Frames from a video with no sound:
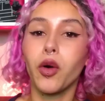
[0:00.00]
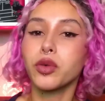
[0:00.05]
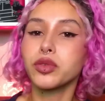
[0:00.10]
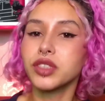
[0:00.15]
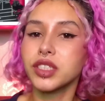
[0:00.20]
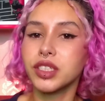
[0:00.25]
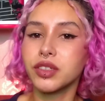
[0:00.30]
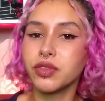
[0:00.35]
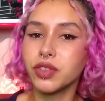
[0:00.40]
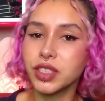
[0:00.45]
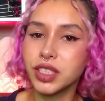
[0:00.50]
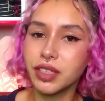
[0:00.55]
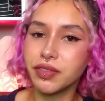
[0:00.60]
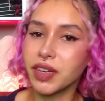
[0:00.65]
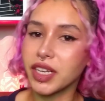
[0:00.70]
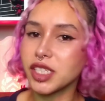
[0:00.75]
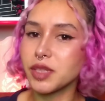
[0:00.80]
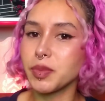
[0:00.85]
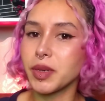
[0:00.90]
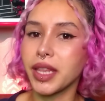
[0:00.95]
Ou se você
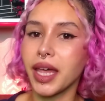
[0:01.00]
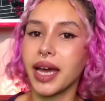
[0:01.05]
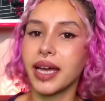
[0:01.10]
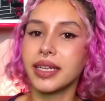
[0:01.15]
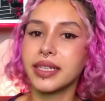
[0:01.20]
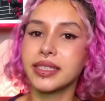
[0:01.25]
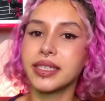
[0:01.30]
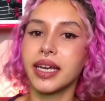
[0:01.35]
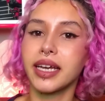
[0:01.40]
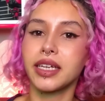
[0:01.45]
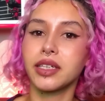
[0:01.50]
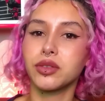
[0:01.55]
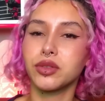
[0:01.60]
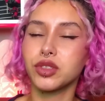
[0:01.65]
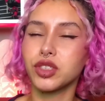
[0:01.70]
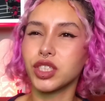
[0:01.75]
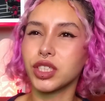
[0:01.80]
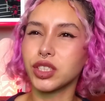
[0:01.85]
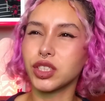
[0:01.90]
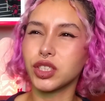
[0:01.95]
vai esperar ele sair
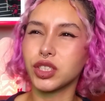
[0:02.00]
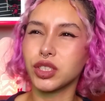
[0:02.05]
no dia